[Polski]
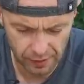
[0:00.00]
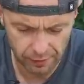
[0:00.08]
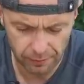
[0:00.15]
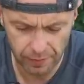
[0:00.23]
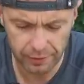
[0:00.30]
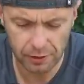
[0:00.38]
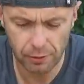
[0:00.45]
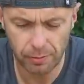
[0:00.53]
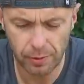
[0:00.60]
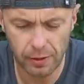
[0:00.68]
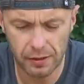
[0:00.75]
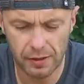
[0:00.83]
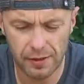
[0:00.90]
W Mavicu
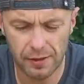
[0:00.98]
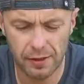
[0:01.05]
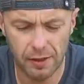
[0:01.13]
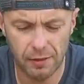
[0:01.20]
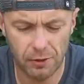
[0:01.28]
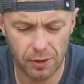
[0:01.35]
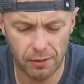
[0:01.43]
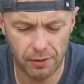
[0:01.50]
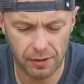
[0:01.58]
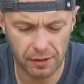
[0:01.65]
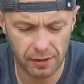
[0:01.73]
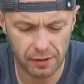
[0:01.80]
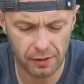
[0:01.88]
Pro niestety nie możemy
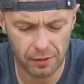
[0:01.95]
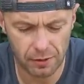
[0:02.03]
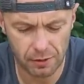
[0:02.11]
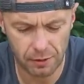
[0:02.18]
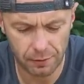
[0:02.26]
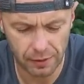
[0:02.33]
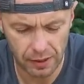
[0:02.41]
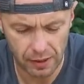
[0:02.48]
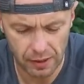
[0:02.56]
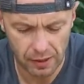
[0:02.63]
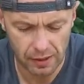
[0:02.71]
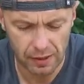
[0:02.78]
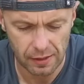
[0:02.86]
tych drążków
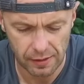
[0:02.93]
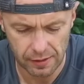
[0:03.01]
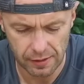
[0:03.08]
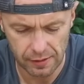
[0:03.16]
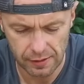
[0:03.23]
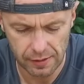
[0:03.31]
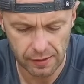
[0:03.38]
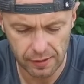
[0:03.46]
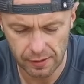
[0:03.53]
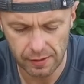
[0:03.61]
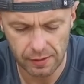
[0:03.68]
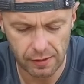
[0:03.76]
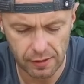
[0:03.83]

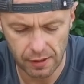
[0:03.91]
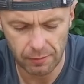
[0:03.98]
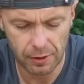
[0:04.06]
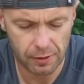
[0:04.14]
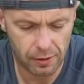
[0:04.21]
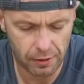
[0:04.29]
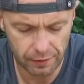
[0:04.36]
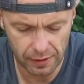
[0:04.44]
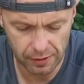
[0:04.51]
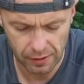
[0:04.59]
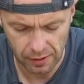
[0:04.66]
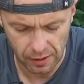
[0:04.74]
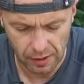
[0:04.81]

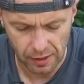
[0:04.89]
demontować